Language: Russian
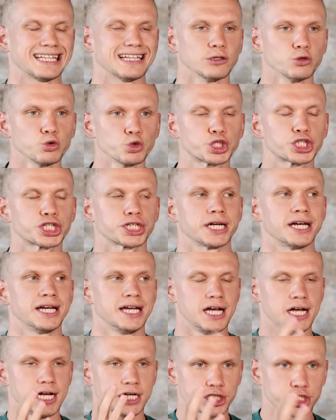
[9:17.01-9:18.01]
Лучше
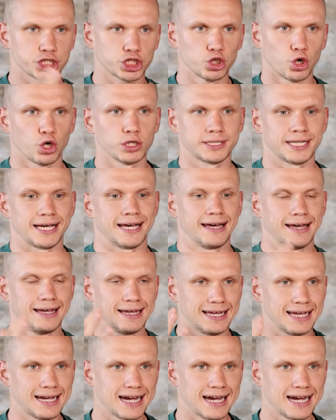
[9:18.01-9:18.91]
что-то